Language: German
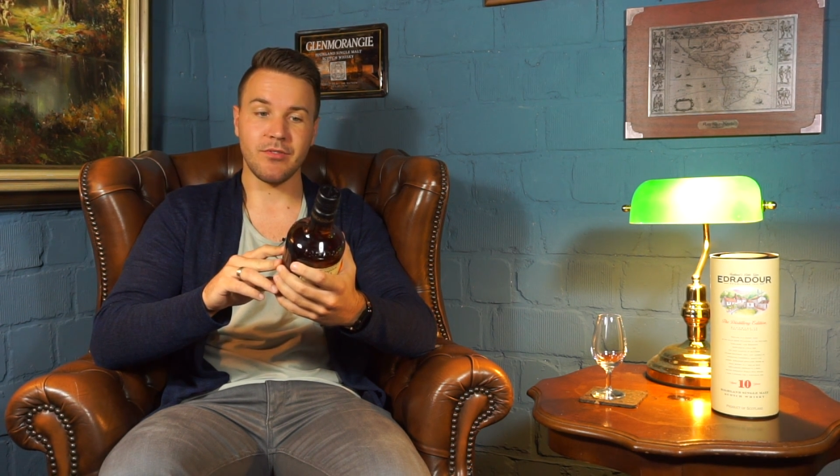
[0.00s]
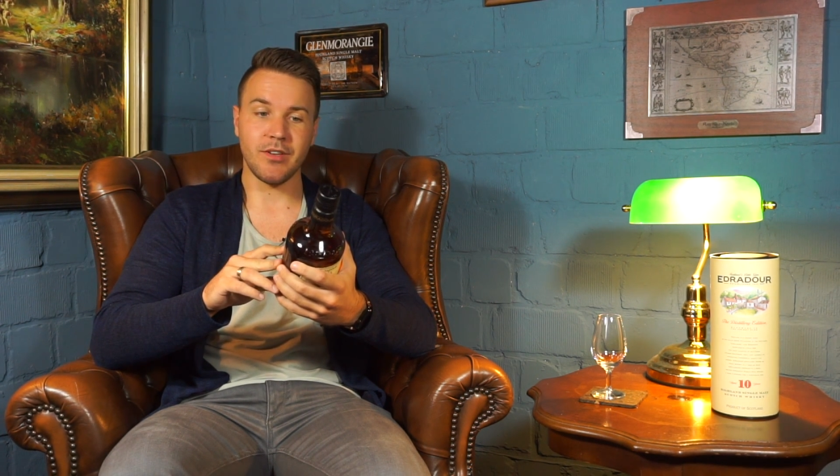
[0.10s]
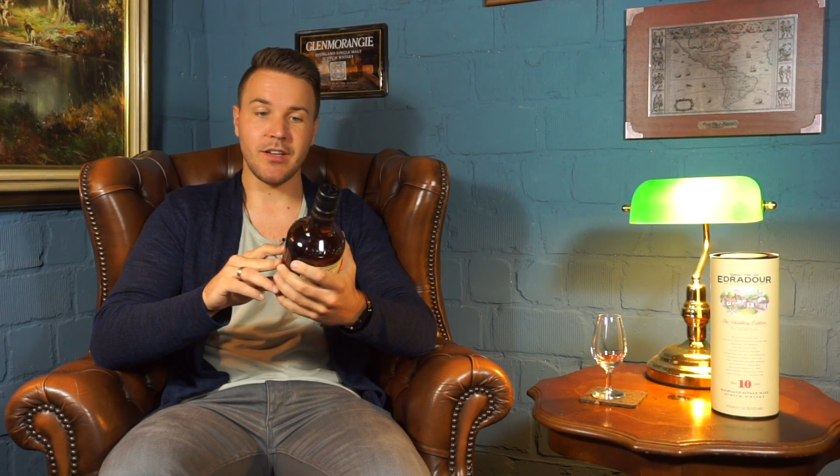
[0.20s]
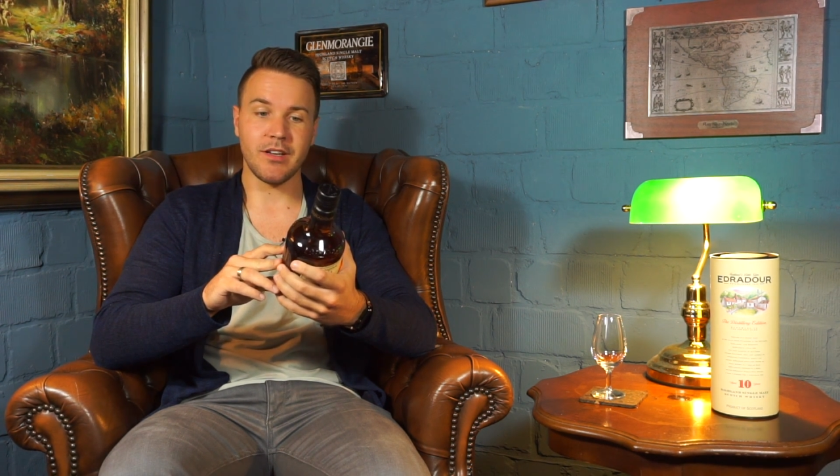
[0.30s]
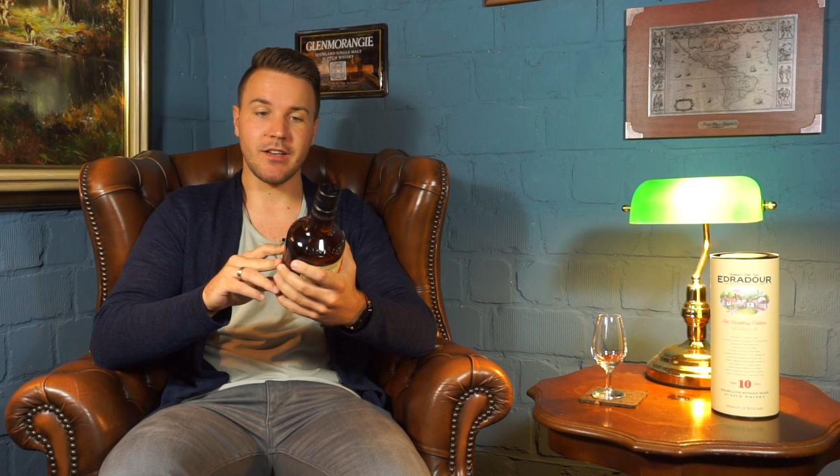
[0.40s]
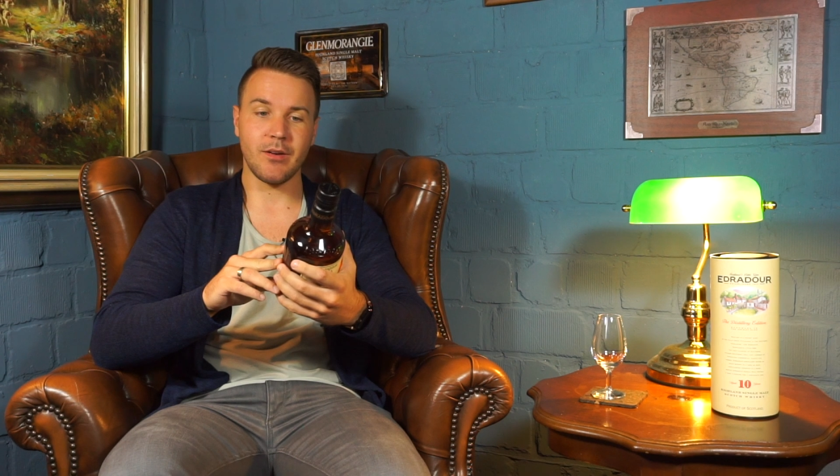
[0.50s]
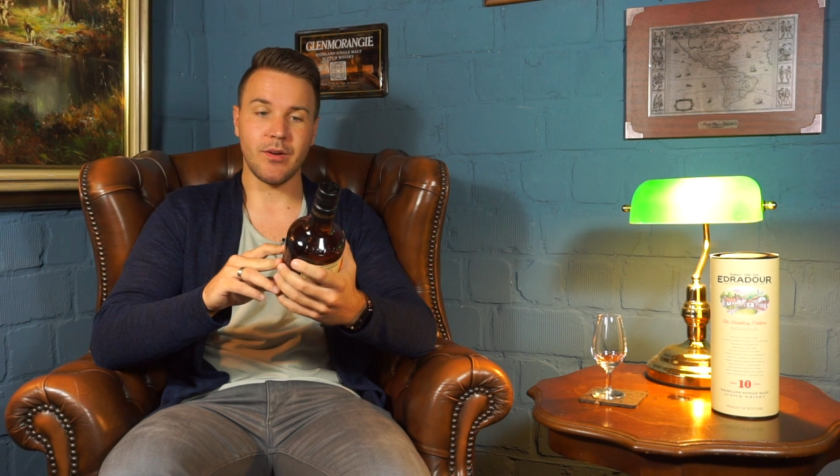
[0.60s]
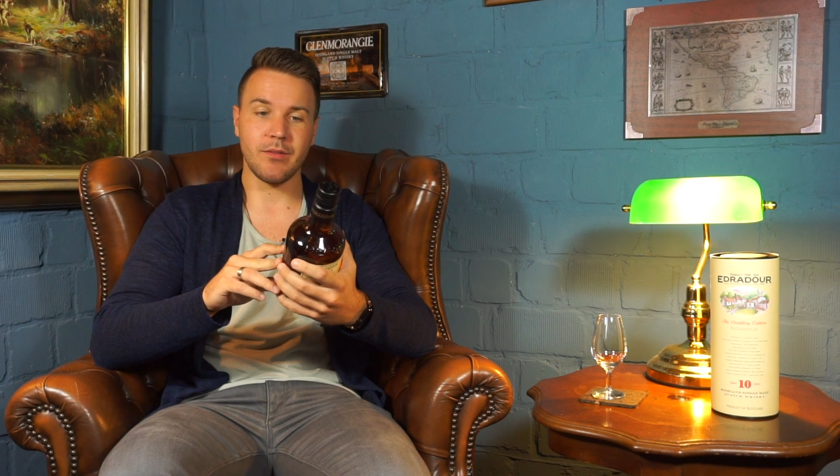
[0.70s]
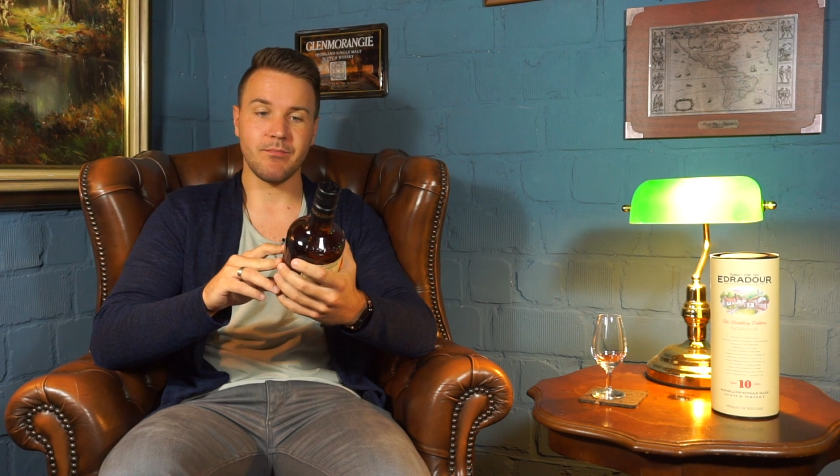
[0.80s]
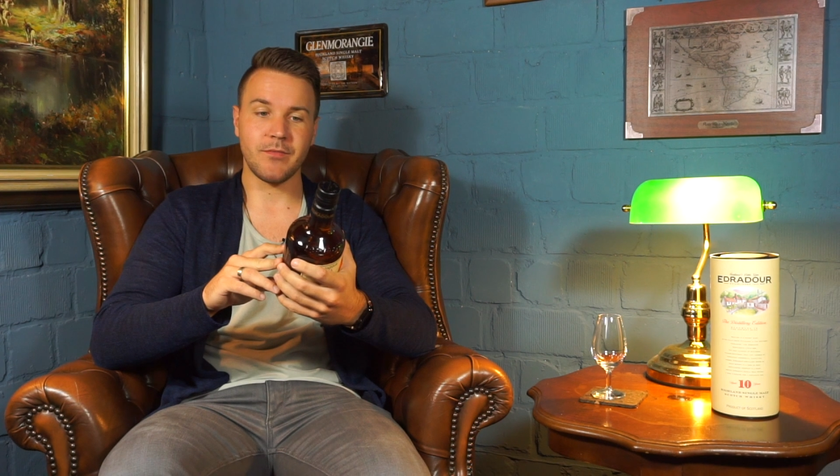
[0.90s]
von
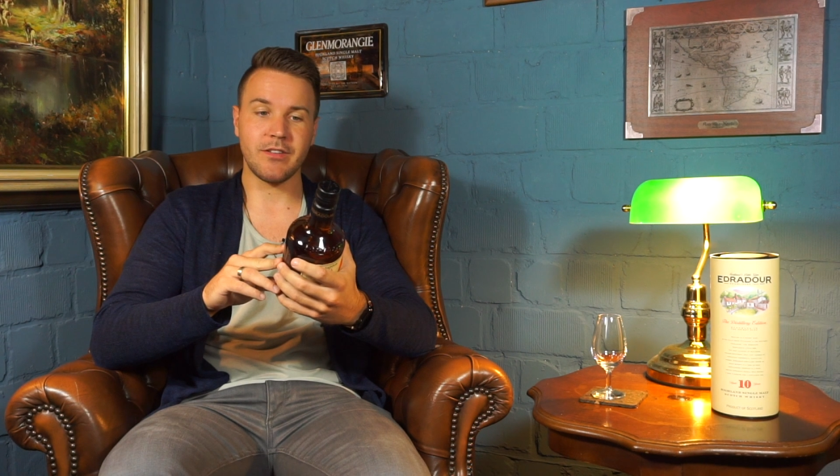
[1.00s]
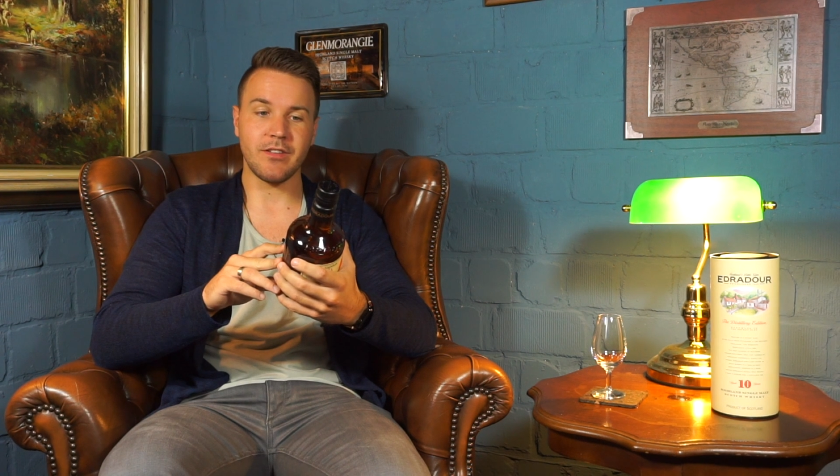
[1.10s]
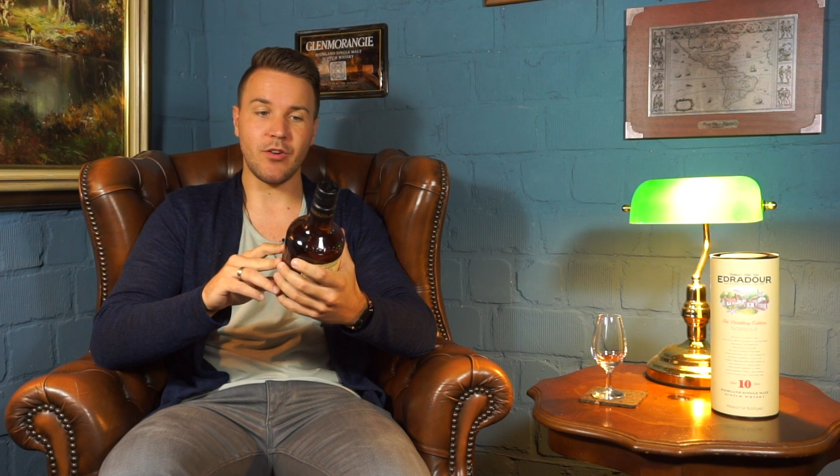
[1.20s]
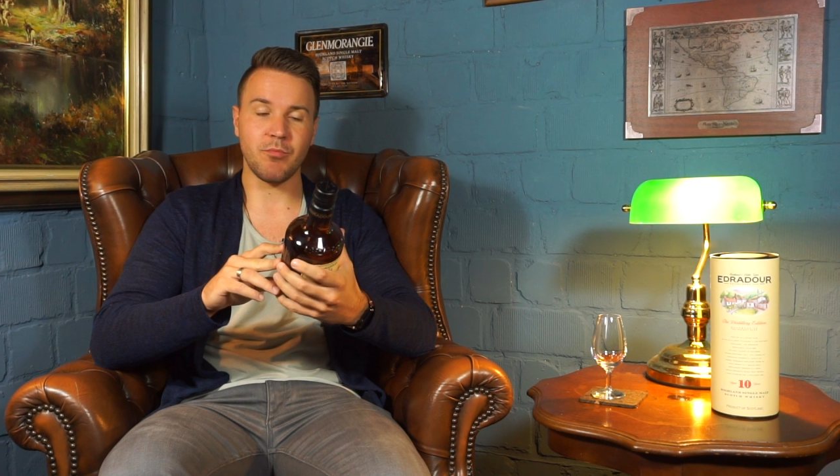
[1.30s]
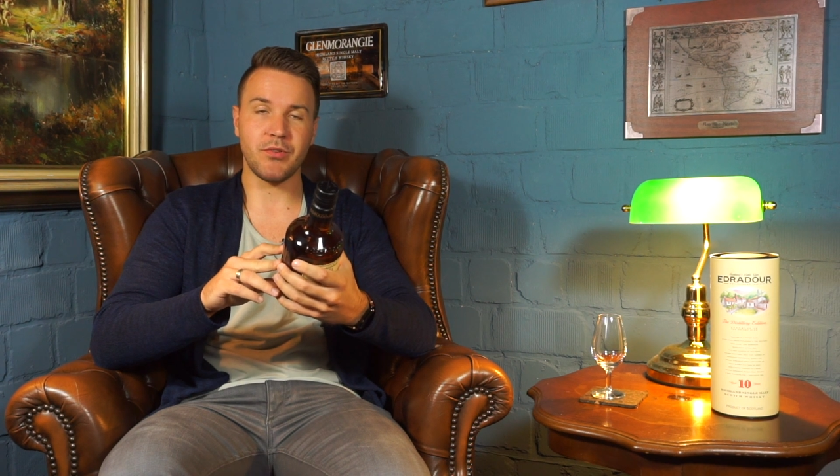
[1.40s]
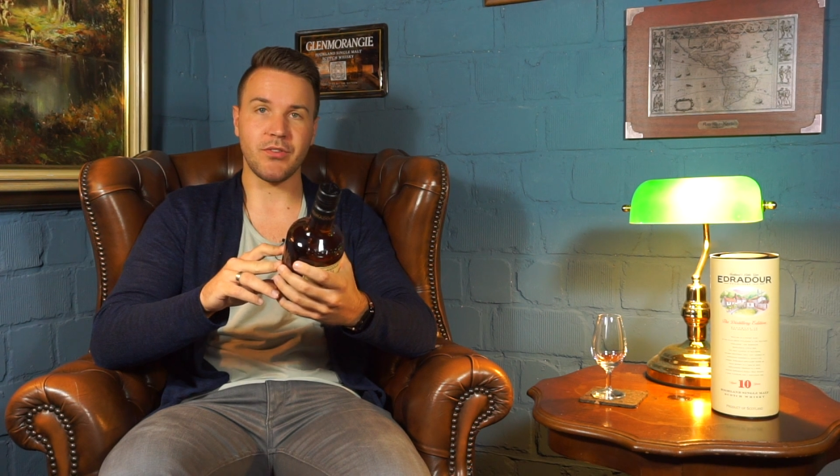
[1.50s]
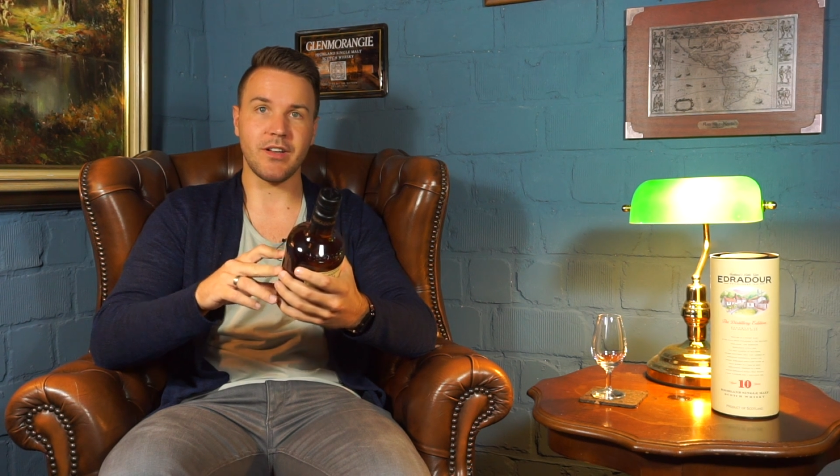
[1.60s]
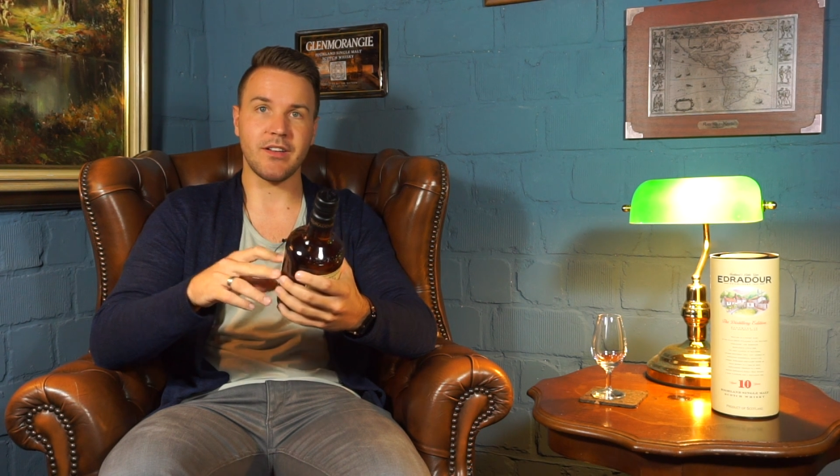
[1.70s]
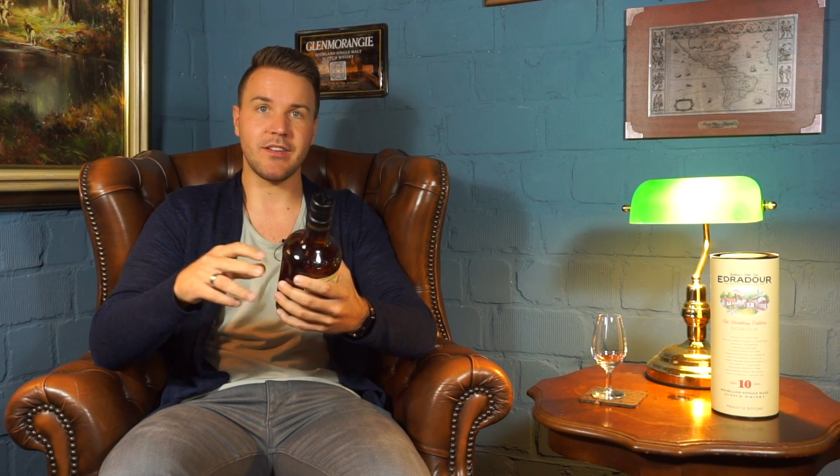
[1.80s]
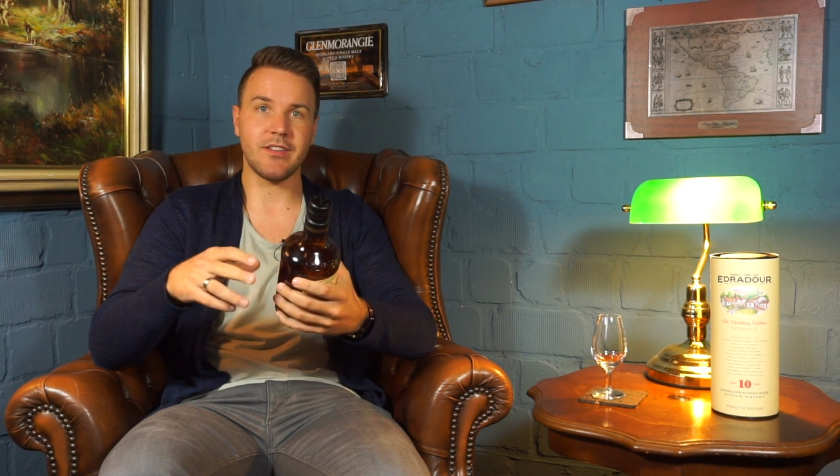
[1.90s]
Edradauer, die sind auch besonders.